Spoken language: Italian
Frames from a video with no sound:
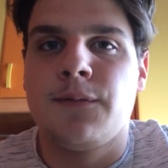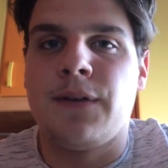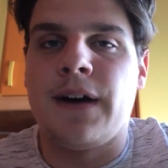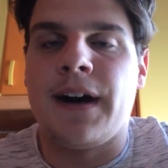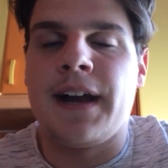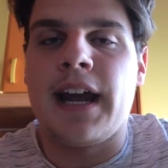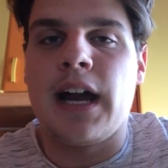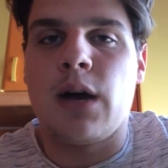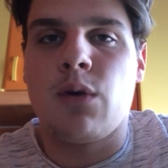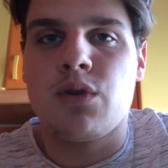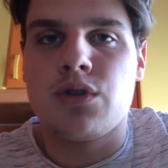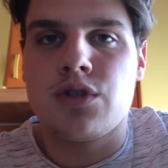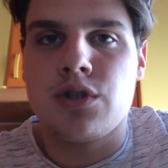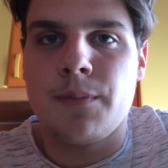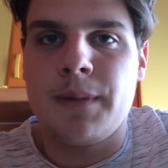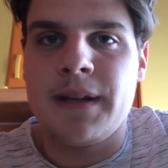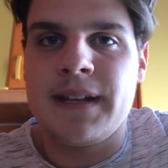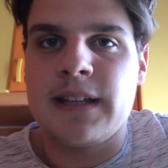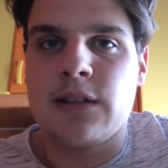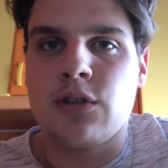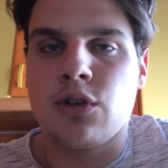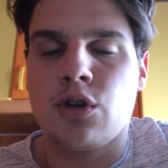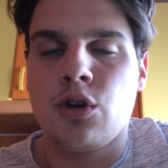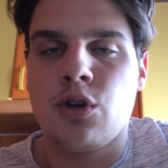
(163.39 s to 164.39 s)
farà questo
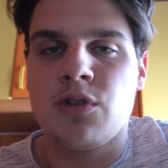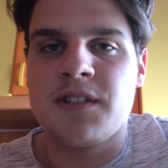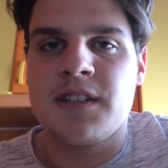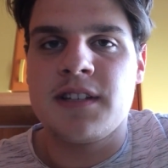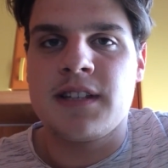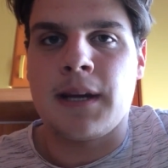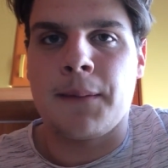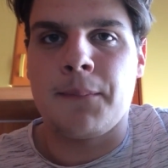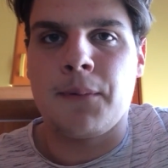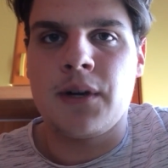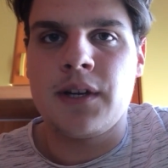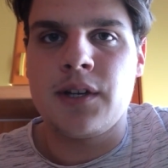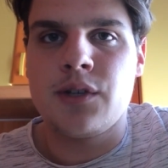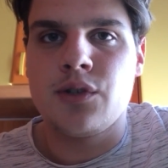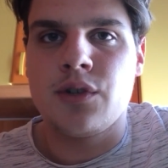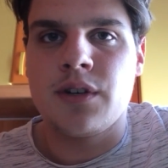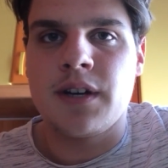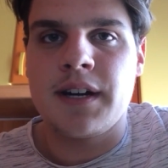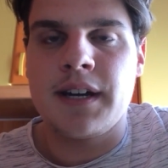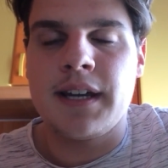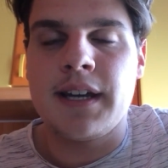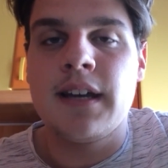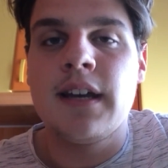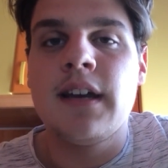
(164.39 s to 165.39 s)
benedetto closing tra pochi
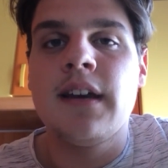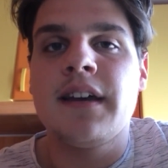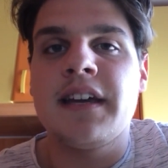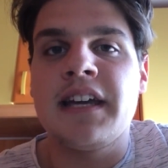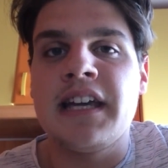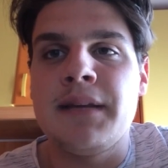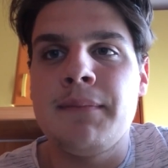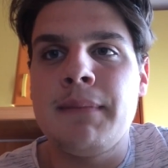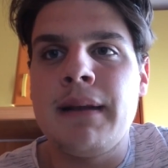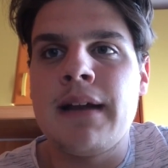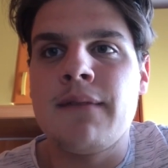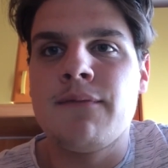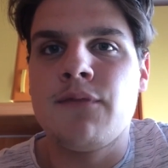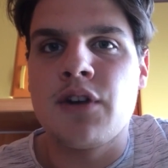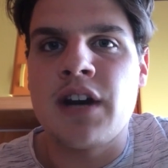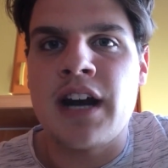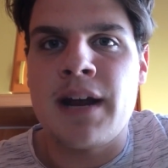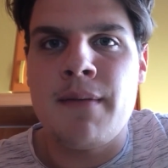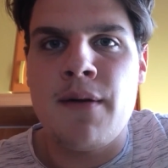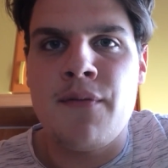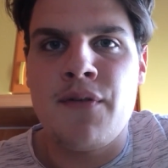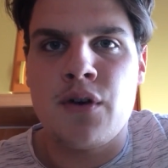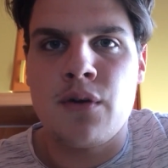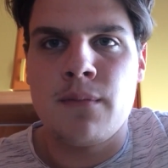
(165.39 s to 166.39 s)
giorni il Milan
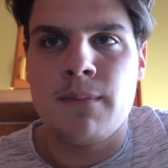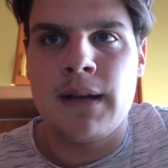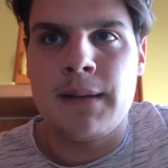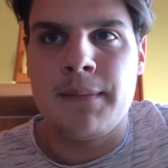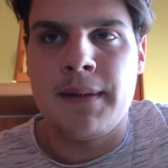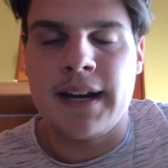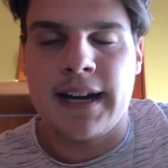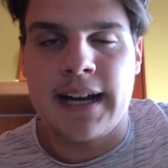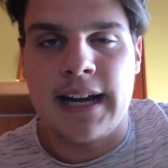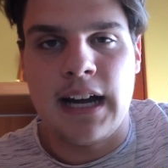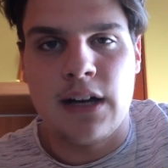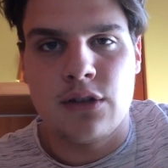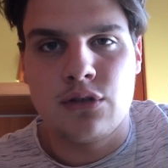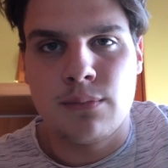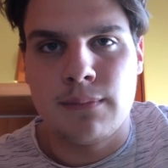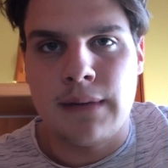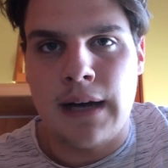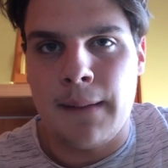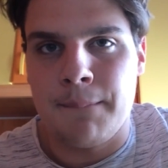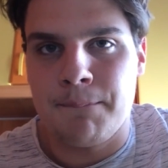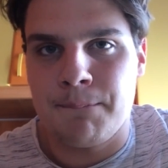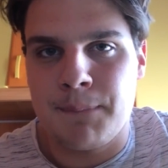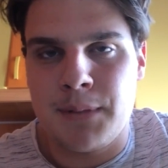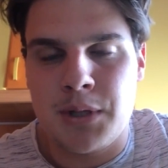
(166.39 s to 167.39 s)
vorrebbe fare un bel mercato
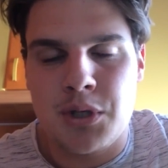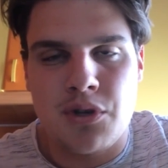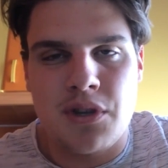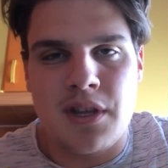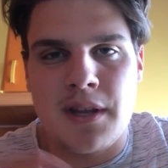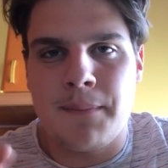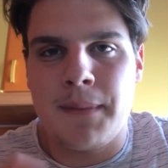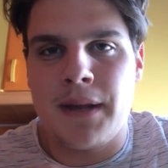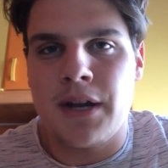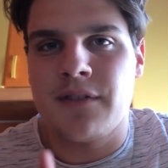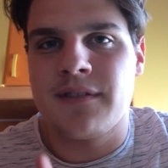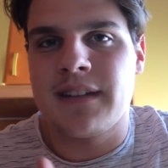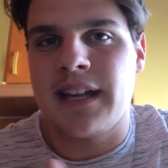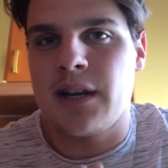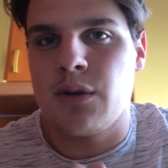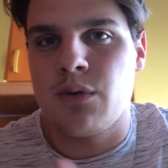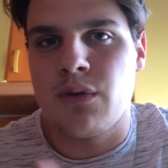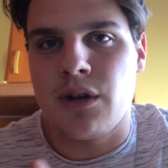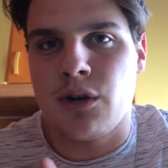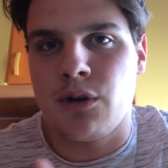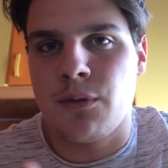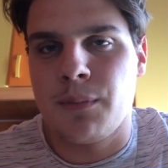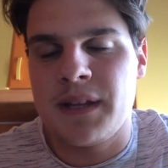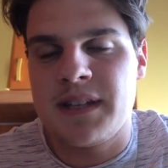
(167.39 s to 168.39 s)
ma bisogna almeno andare
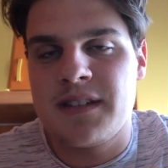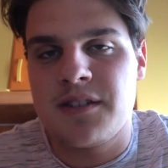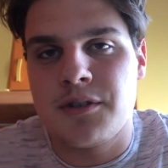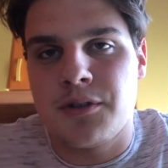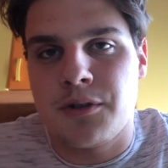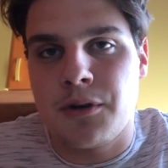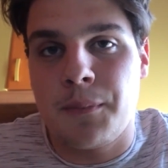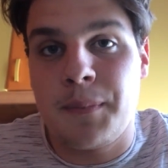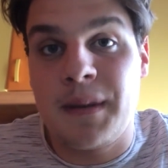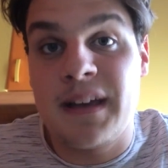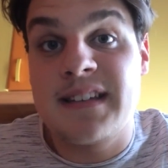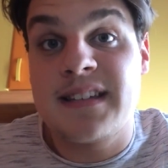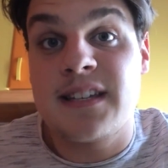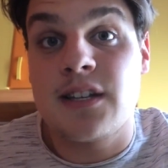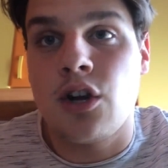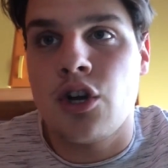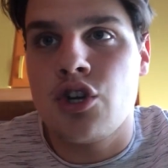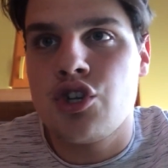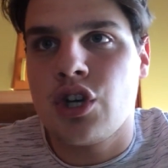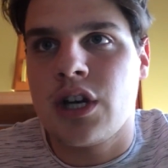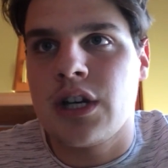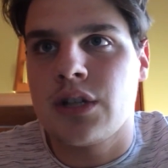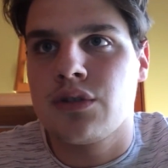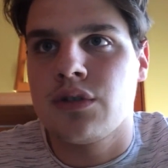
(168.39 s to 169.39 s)
in una competizione europea se
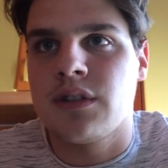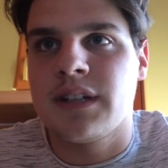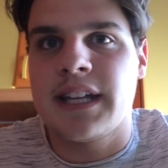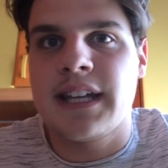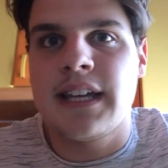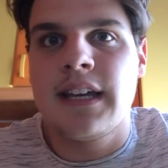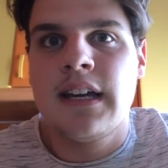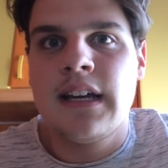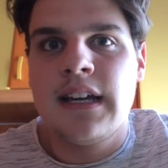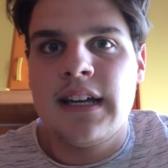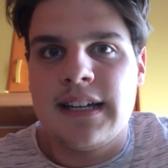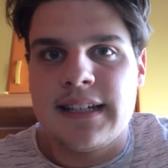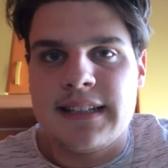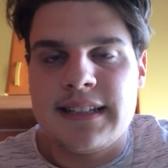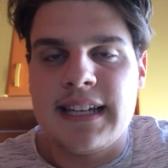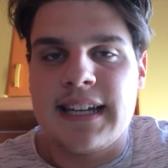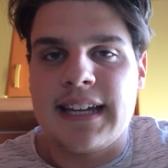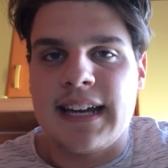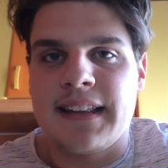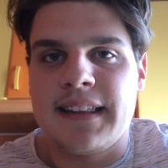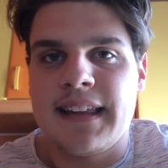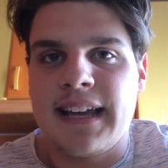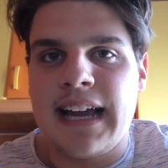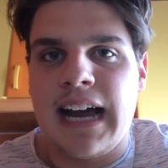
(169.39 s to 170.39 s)
no i giocatori
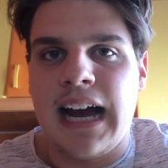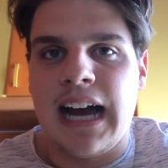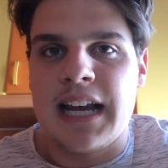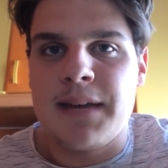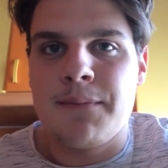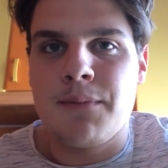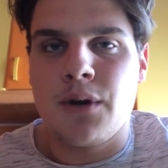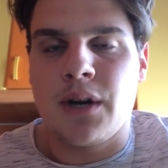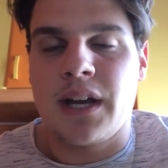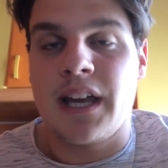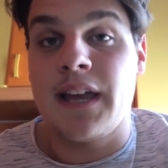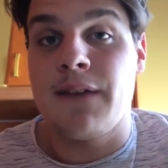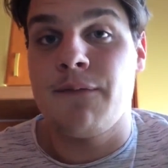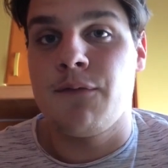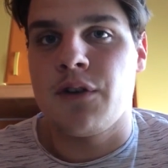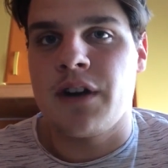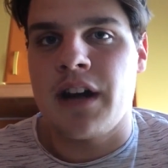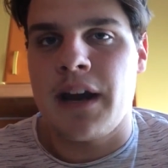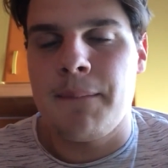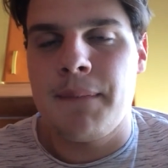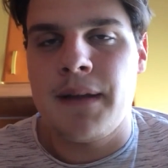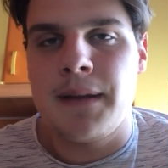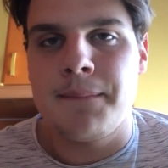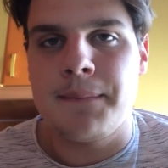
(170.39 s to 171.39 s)
di grande calibro che
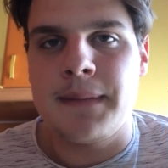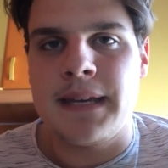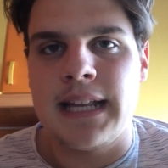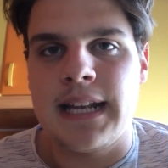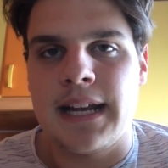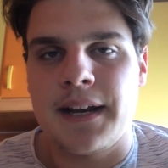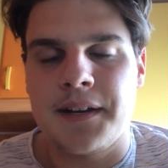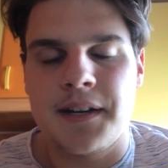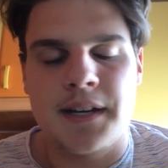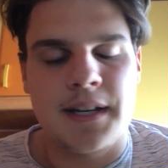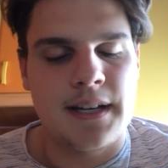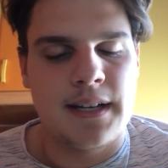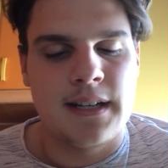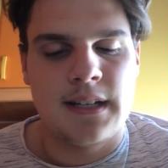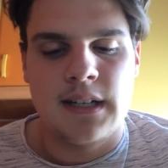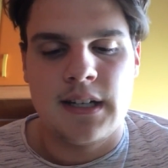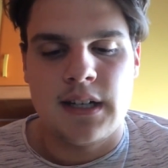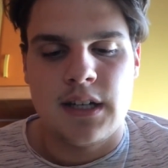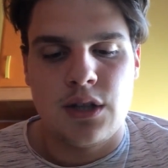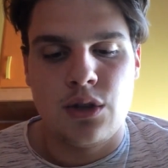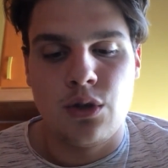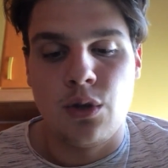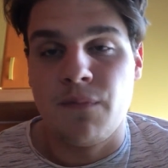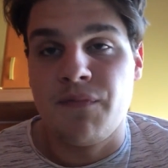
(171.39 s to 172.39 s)
vorrebbe il Milan
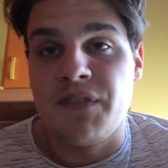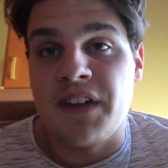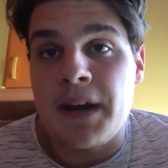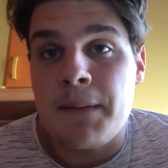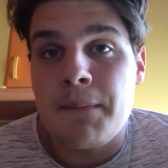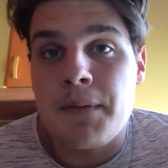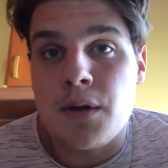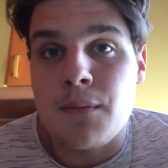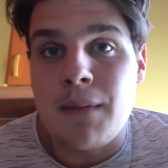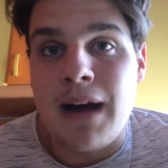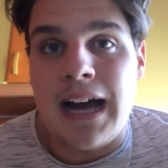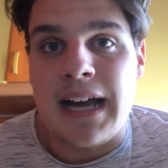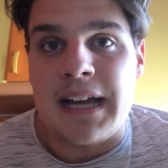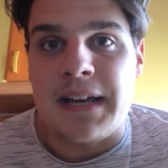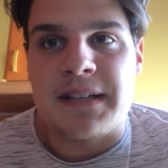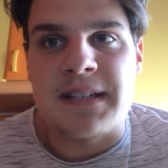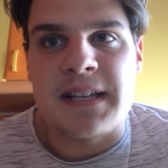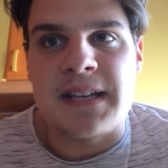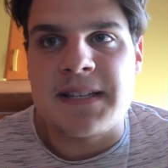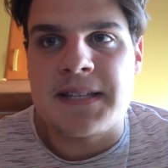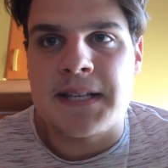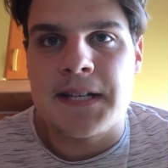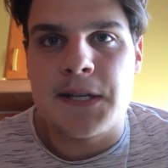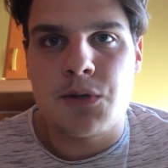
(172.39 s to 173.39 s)
non verrebbero arriverebbero mai
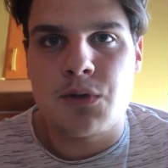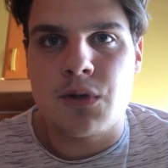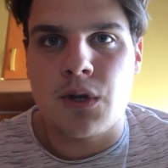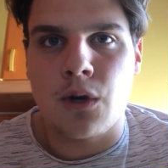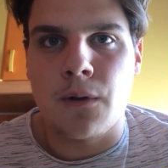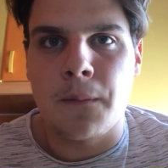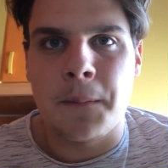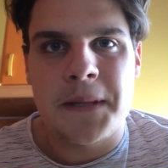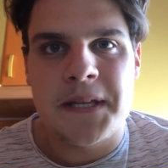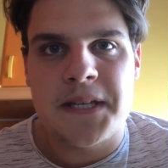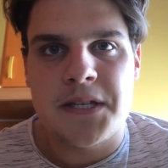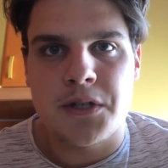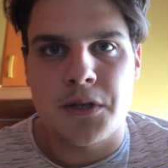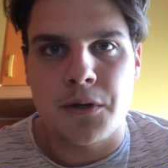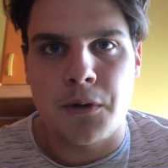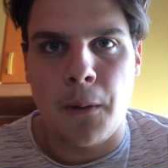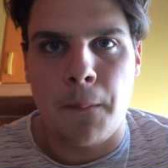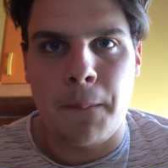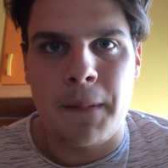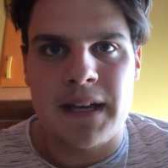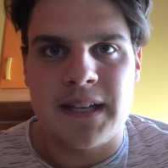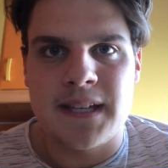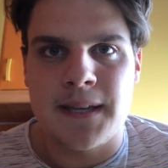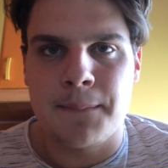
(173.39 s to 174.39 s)
senza nessuna competizione
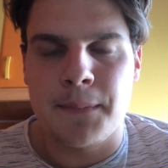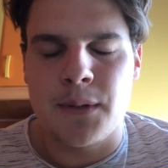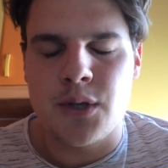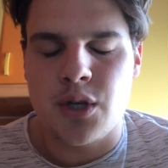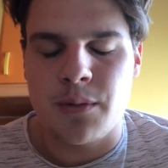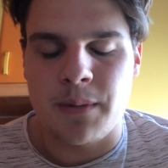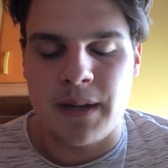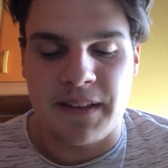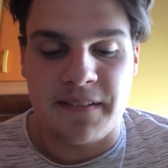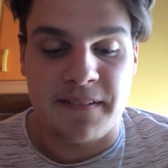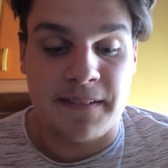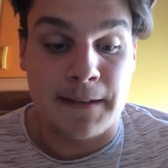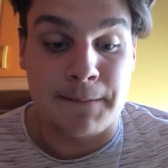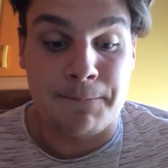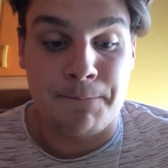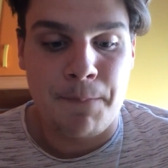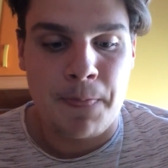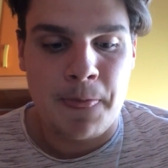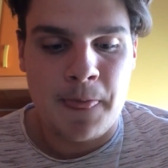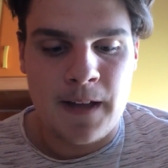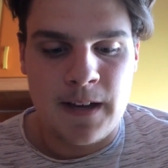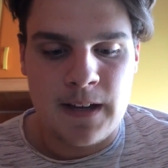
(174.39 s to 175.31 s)
europea semplicemente.